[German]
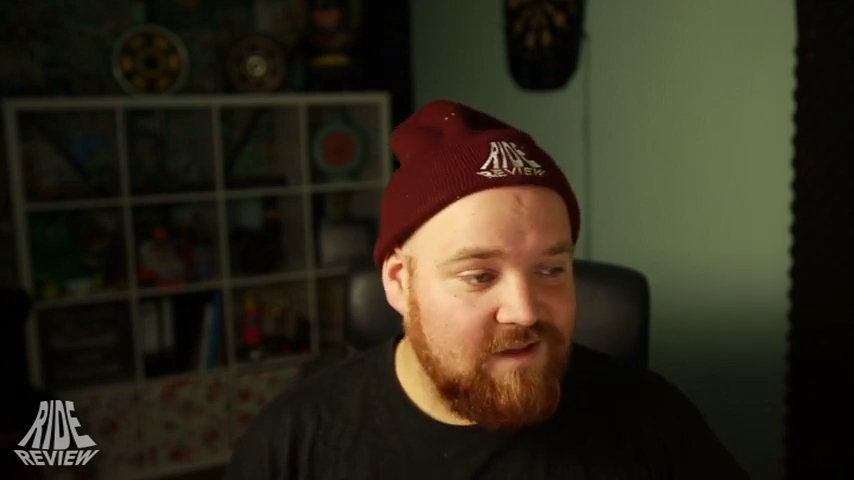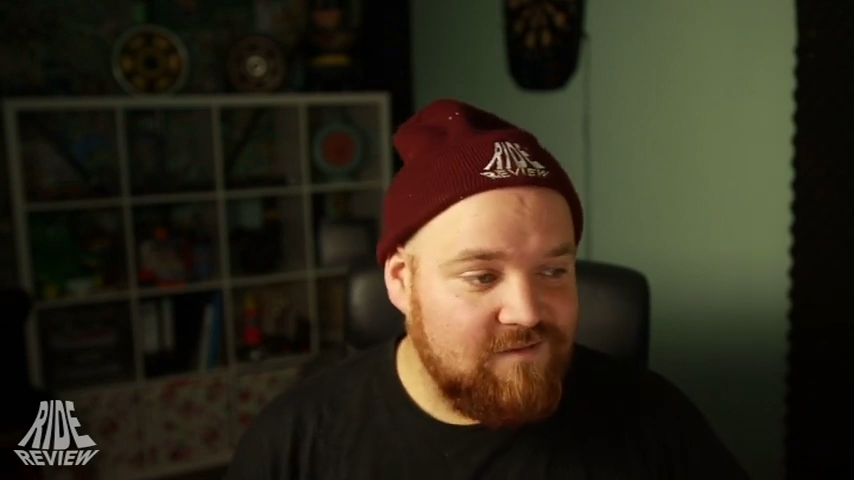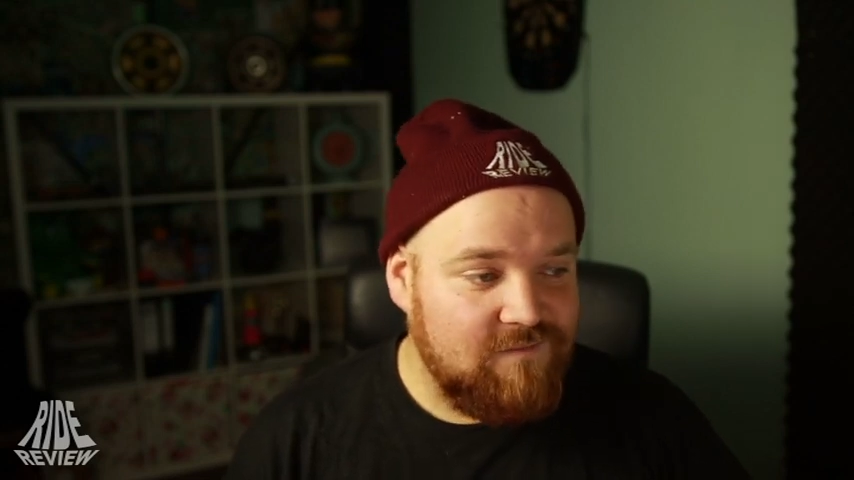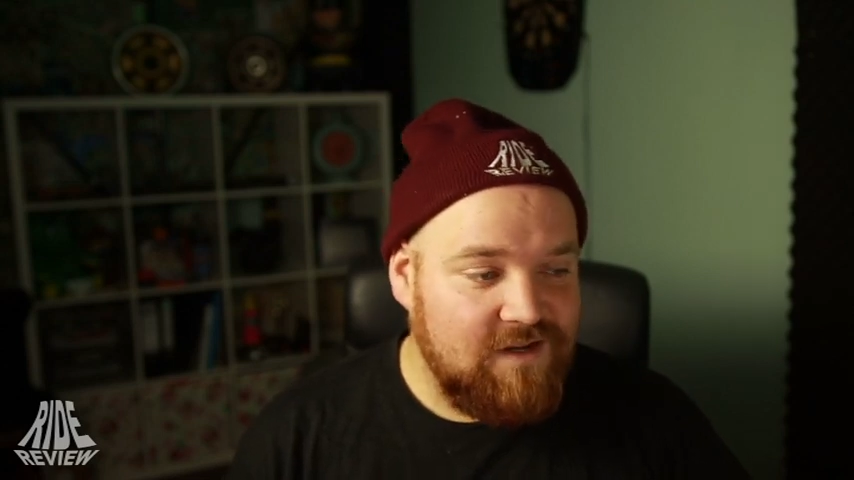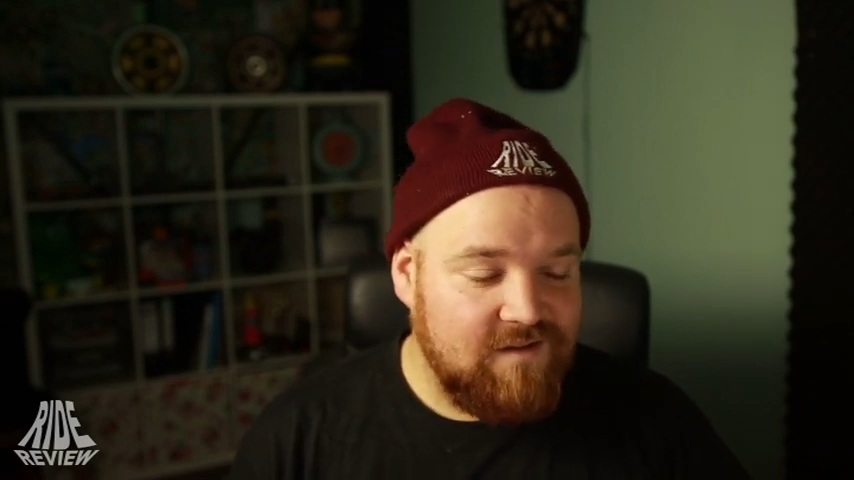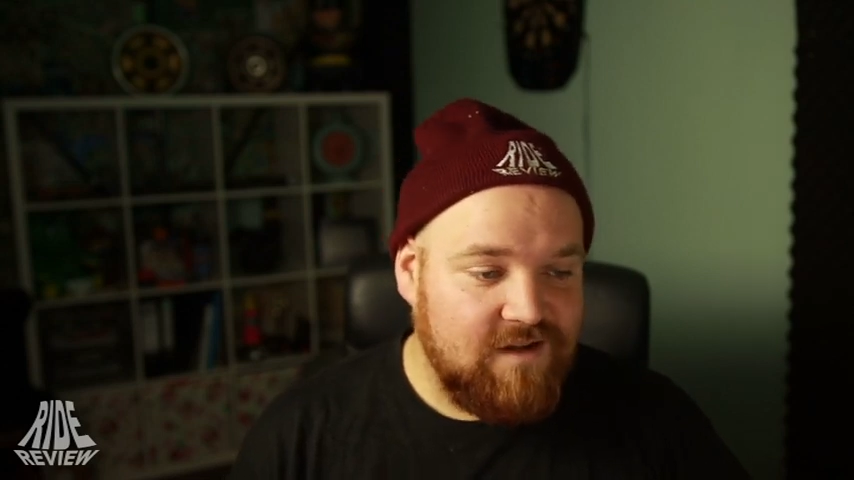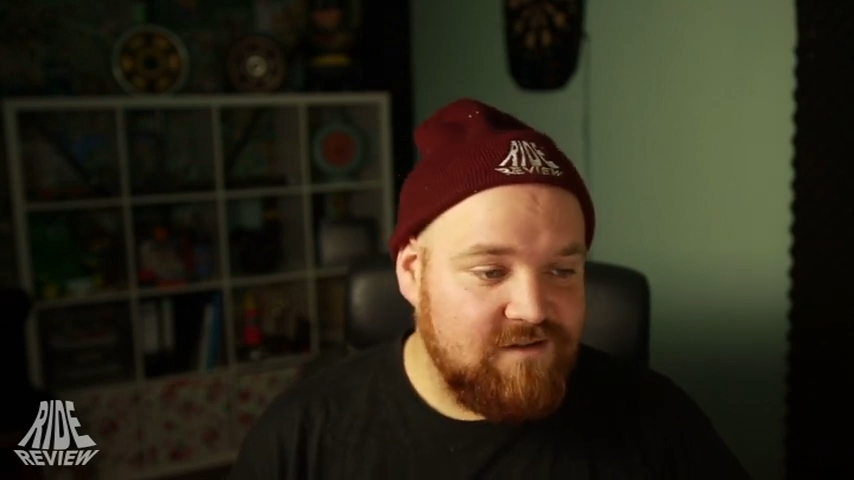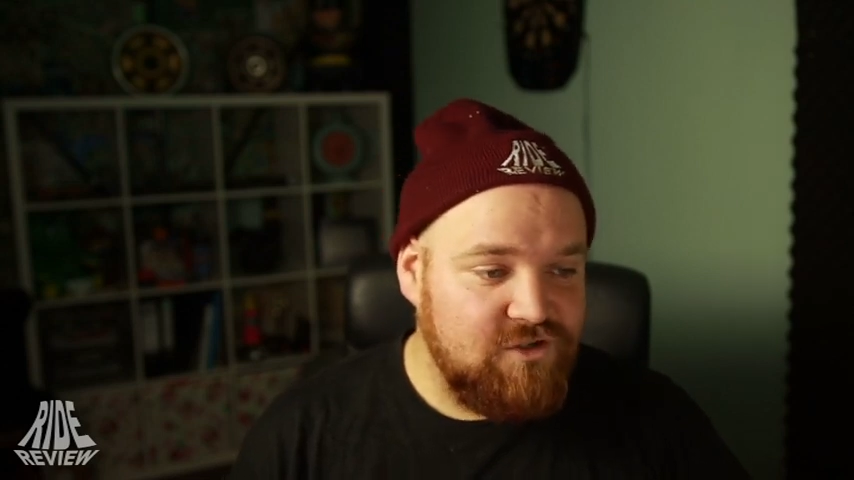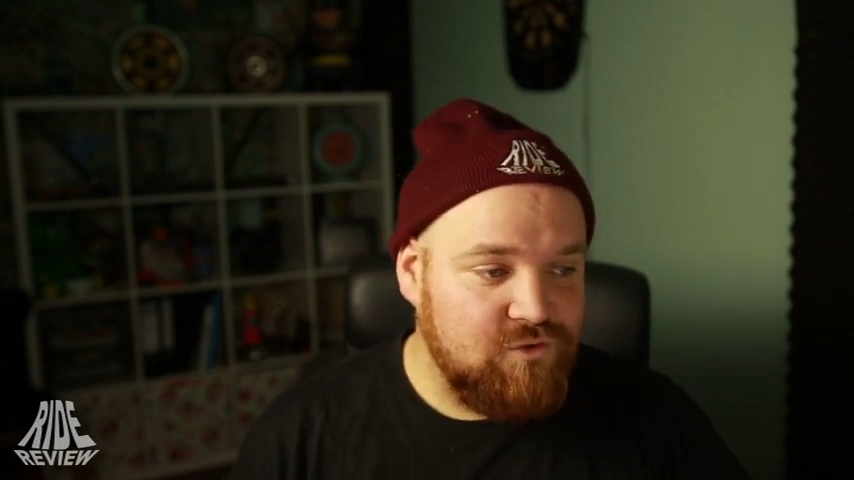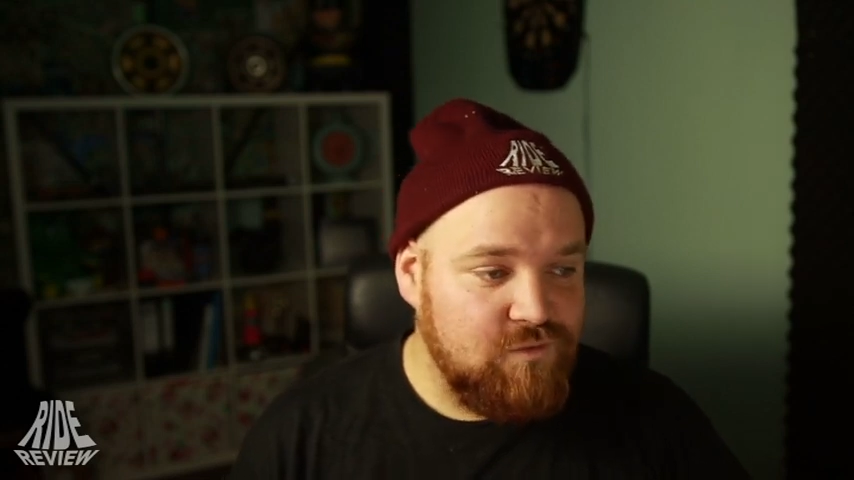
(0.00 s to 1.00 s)
dass wir das
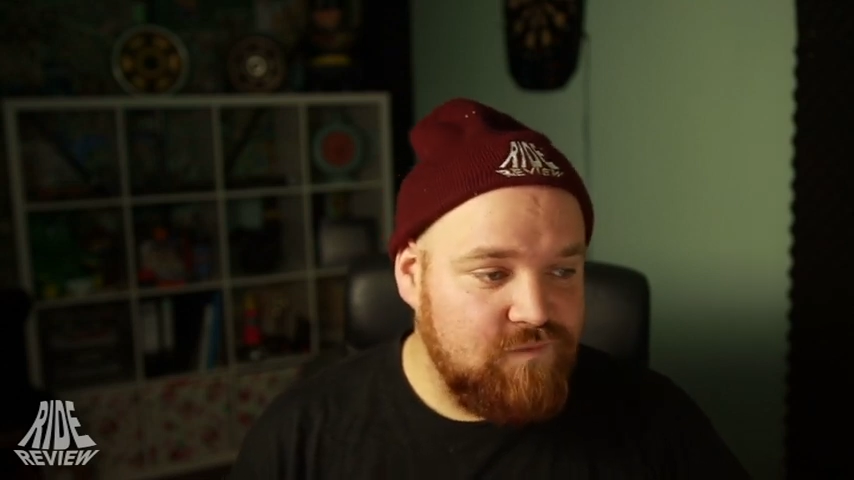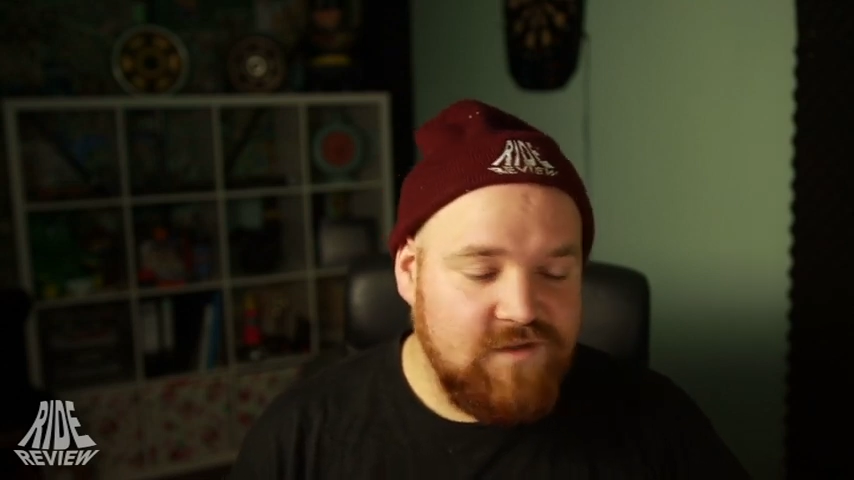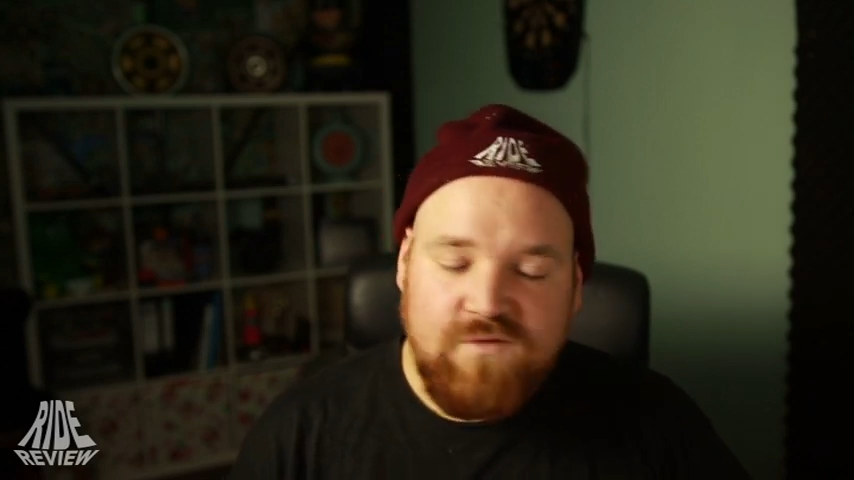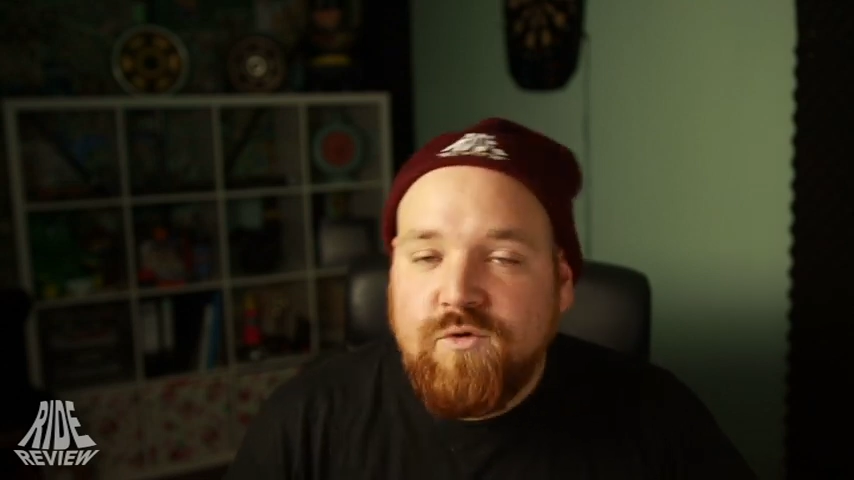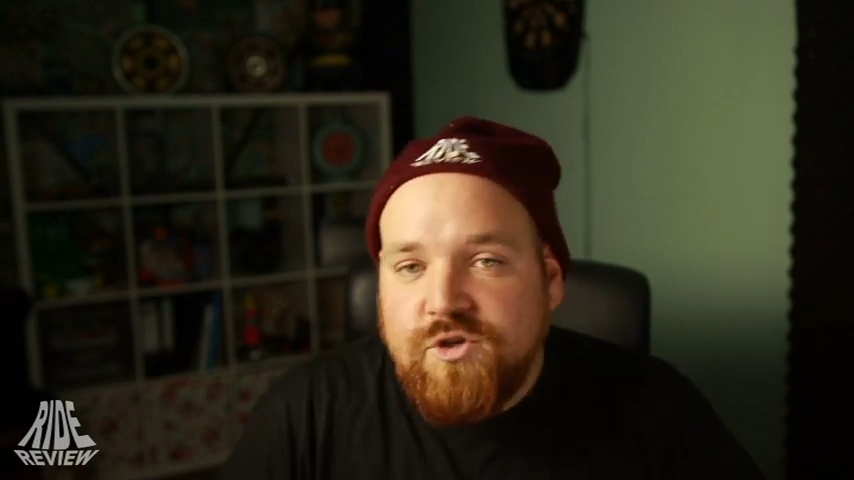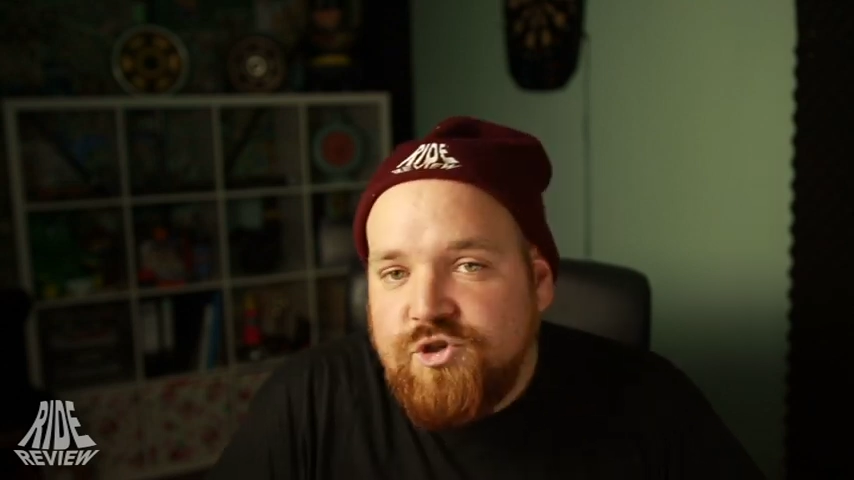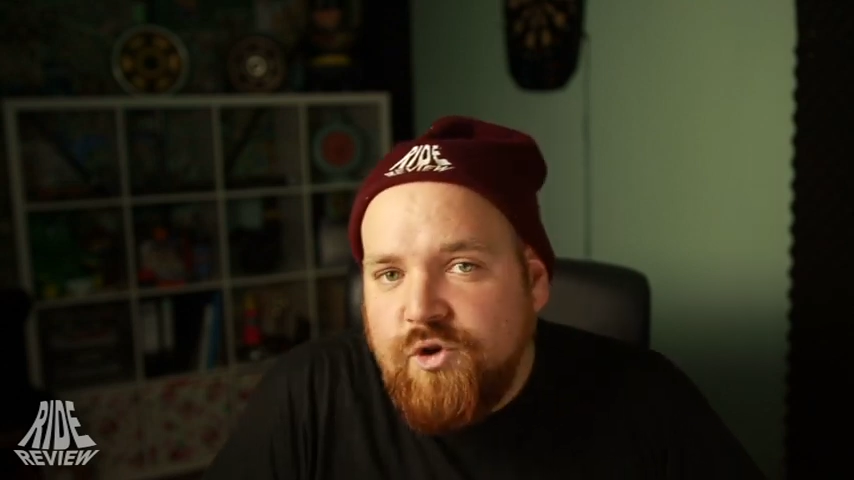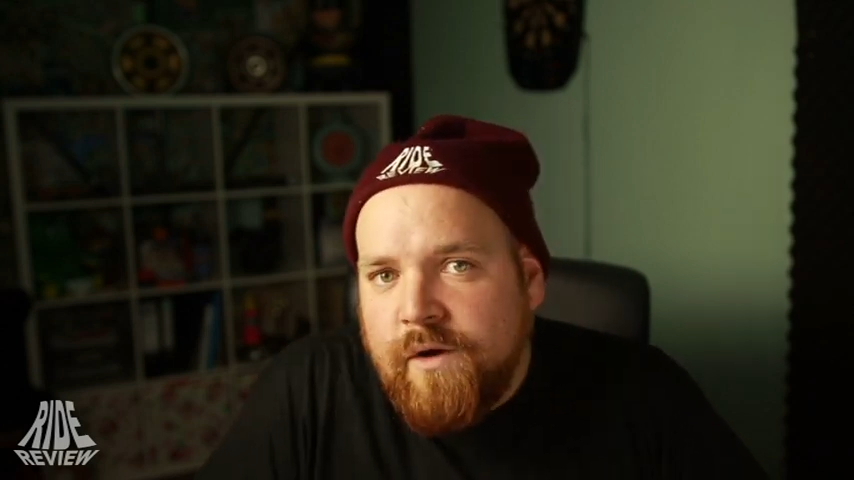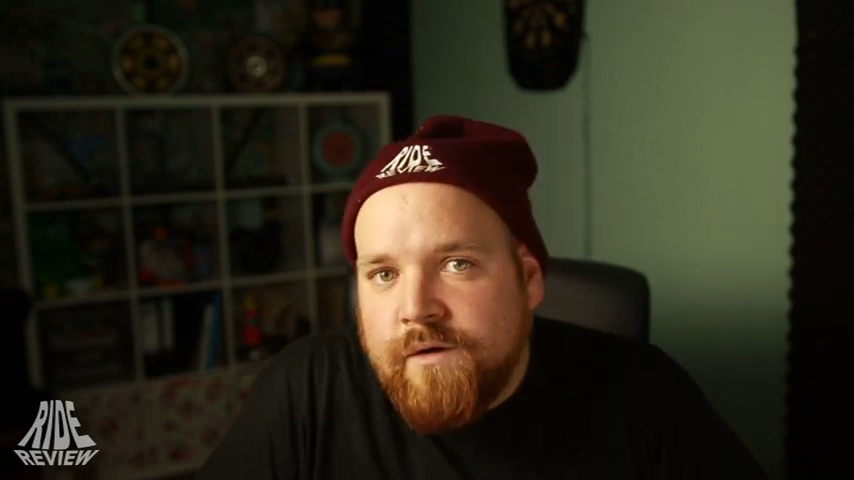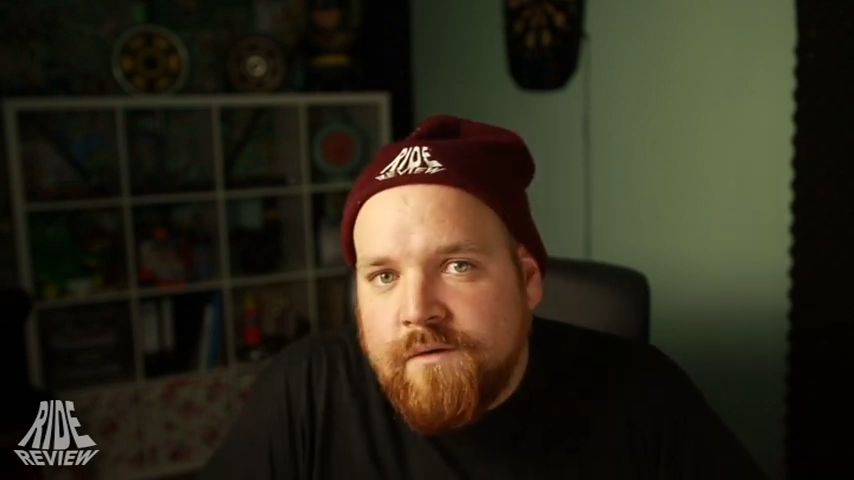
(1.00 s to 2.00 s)
halt nicht cool finden, das wollte ich nicht
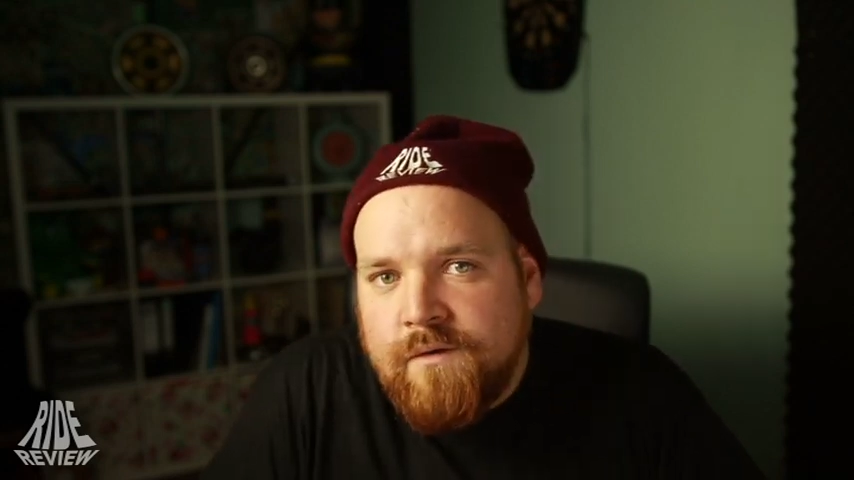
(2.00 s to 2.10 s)
hören.